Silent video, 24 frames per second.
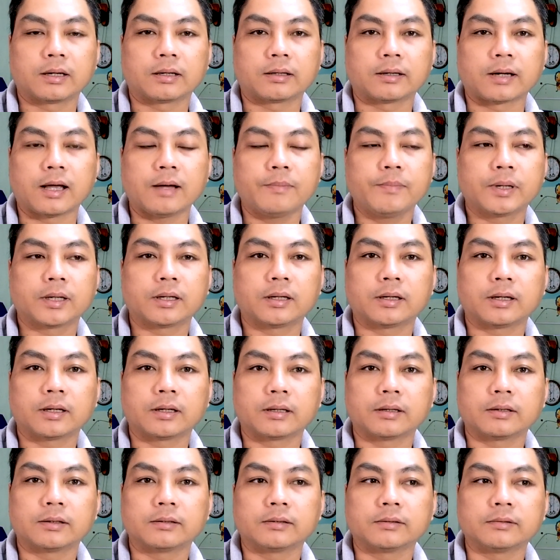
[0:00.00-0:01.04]
à, để mình
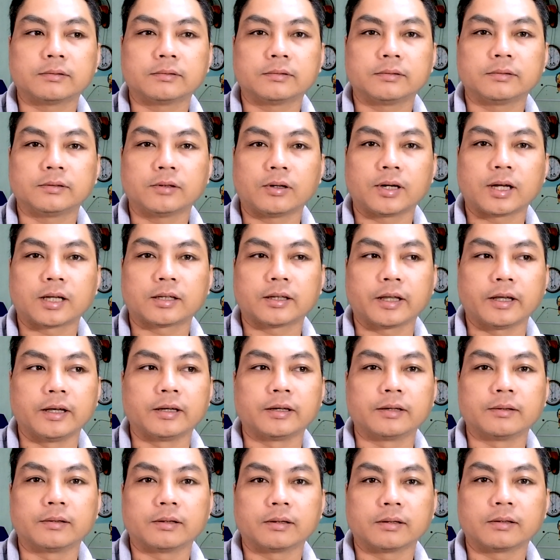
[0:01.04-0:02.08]
à, gọi là
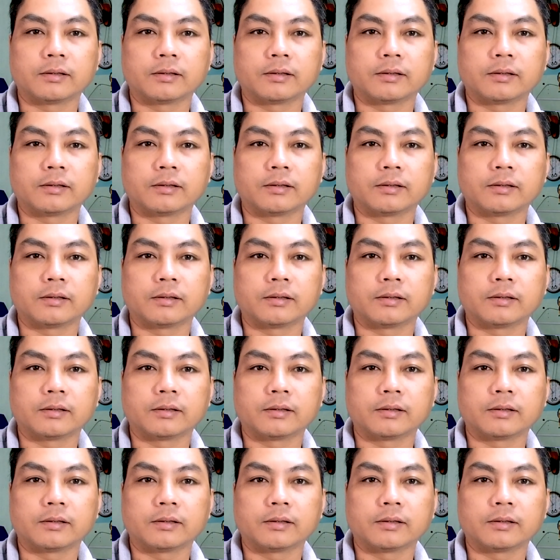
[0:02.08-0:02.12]
tiền